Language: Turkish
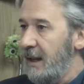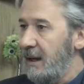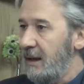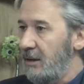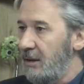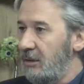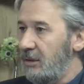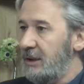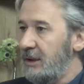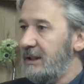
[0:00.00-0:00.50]

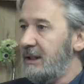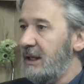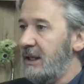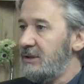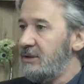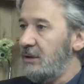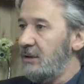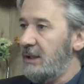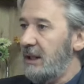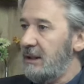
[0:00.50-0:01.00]
ve ona da
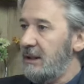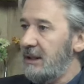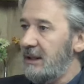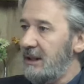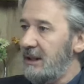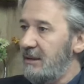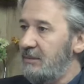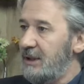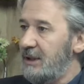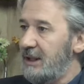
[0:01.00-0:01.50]
sonra
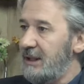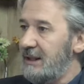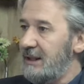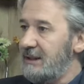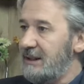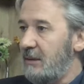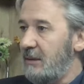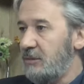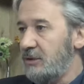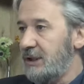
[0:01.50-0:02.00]
e,
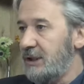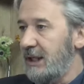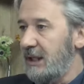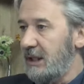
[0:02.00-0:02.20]
bırakırsan bu şey